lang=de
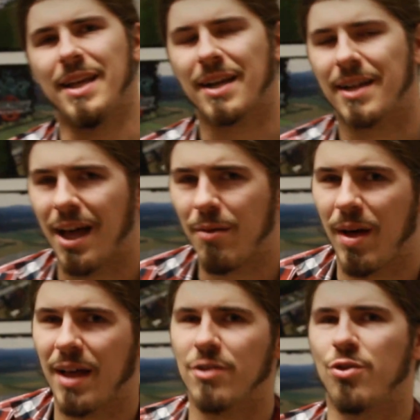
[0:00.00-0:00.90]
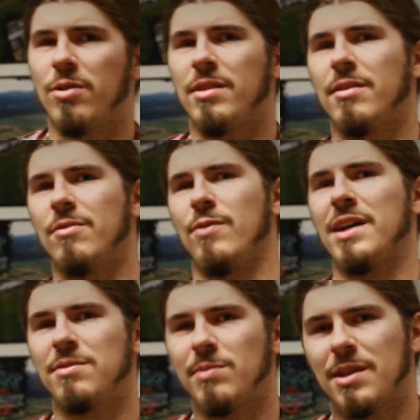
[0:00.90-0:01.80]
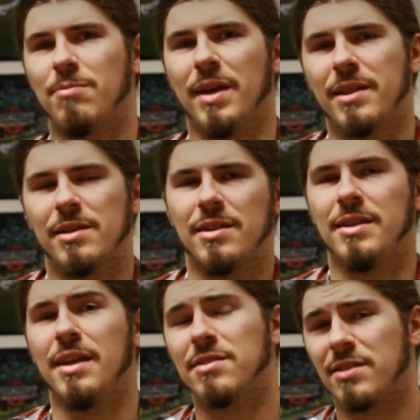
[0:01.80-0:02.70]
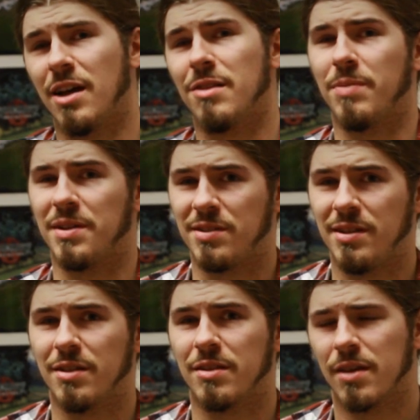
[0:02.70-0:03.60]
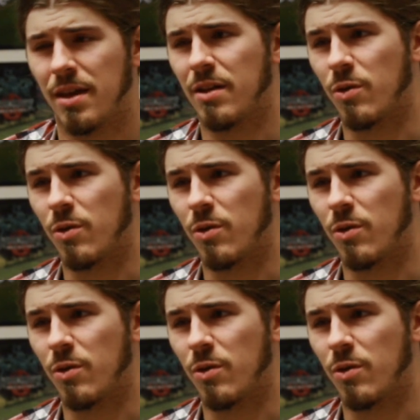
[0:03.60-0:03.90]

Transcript: der klar machen könnte, was dem Metal in den nächsten Jahren passieren